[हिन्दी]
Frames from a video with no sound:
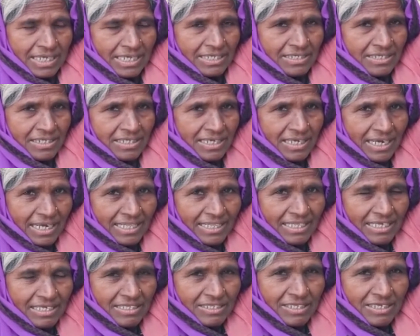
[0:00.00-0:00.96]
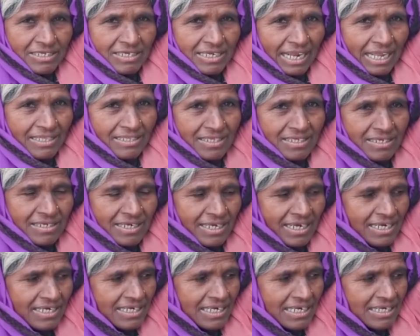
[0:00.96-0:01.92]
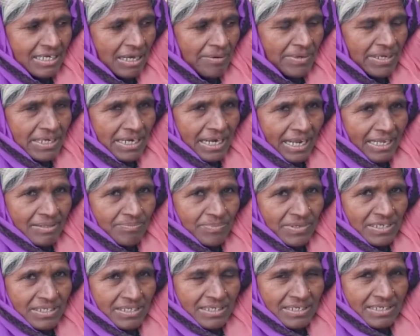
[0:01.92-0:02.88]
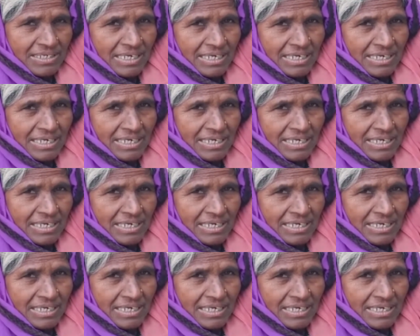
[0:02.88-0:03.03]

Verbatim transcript: यहीं से निकलते हैं रात दिन निकलना है हमें रात में